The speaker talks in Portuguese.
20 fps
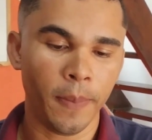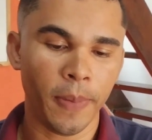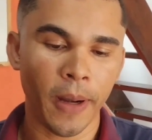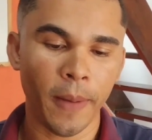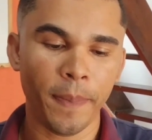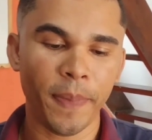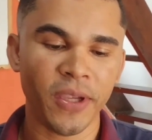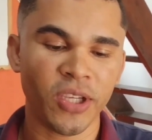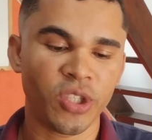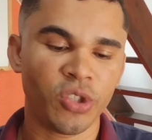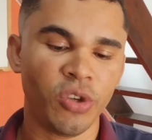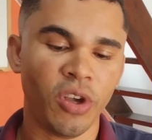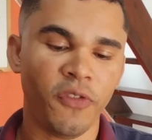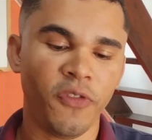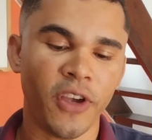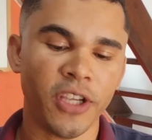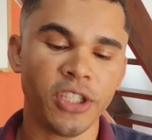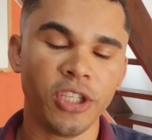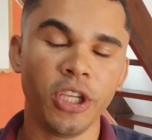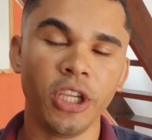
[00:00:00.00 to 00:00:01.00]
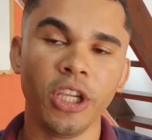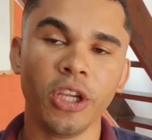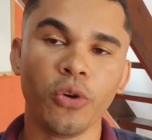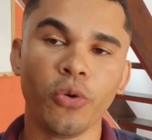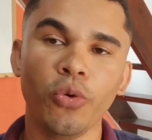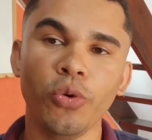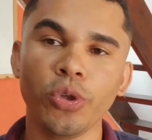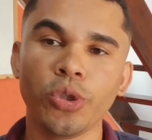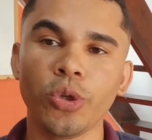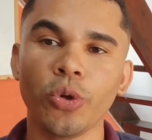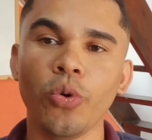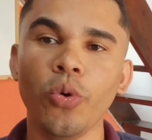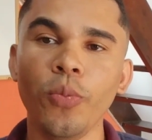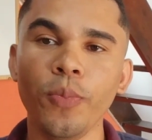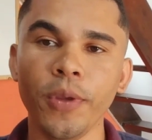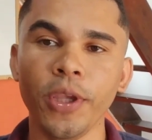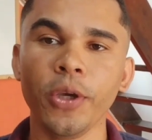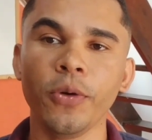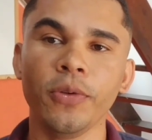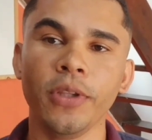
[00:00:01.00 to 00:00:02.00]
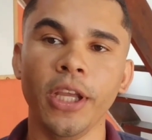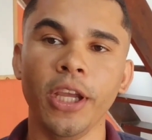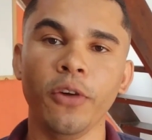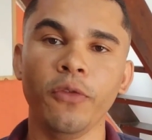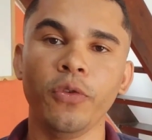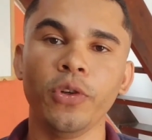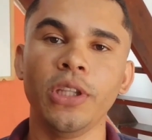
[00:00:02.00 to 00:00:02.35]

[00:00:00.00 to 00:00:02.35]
para a pessoa fazer curso comigo, né?